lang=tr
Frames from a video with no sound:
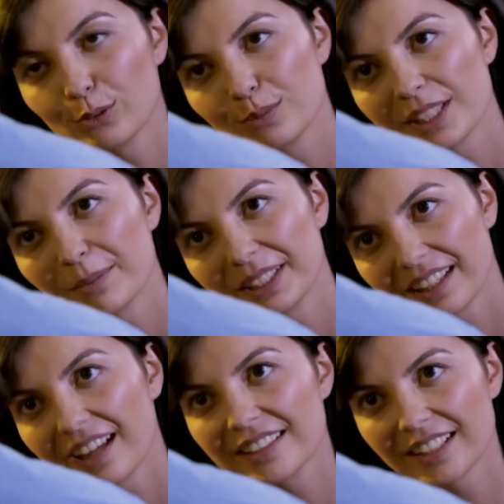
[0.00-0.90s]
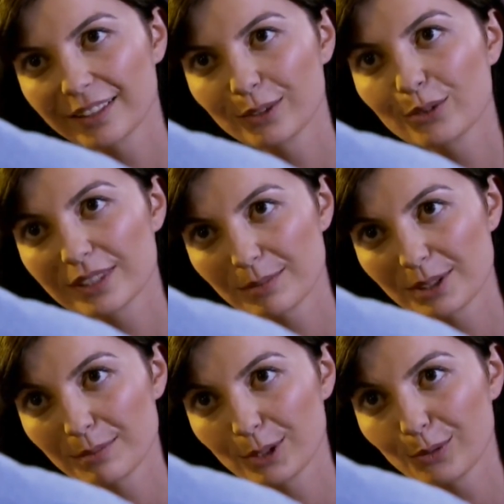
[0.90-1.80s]
Gülümsemeni gerçekten
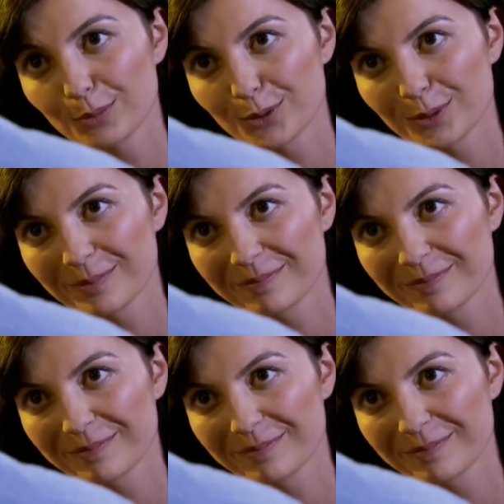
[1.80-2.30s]
özlemişim biliyor musun?